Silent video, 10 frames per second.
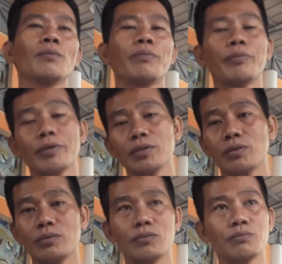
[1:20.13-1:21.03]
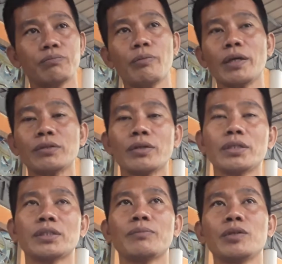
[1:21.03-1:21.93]
Pero pag pumasok ka
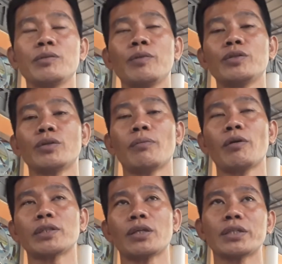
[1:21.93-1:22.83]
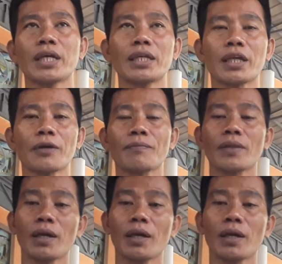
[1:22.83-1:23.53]
ng subdivision, bawa sa Lucena,